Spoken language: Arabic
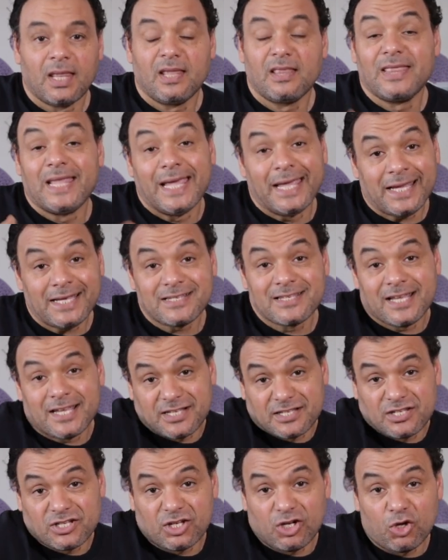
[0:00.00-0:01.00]
ده
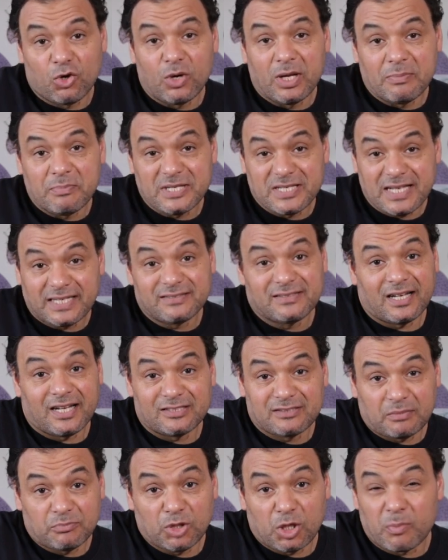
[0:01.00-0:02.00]
إحساس اللي هو الميزان
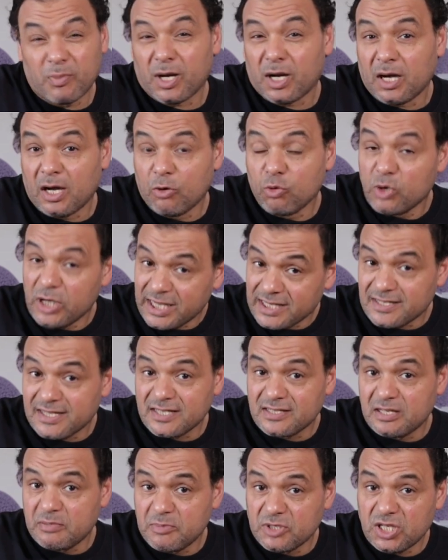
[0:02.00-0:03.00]
3 من 4
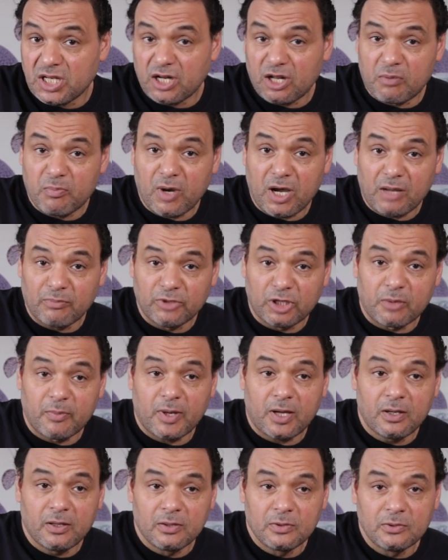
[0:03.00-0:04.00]
وإحساس الميزان 4 من
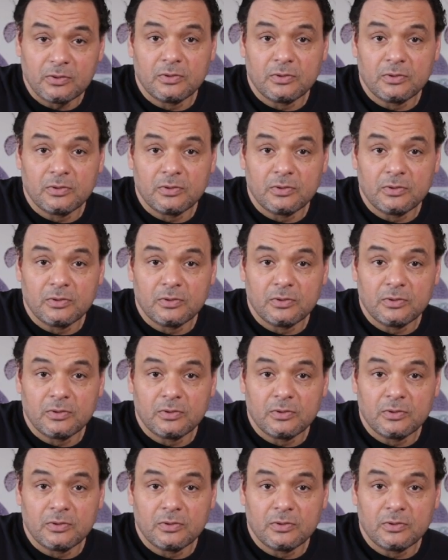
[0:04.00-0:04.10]
4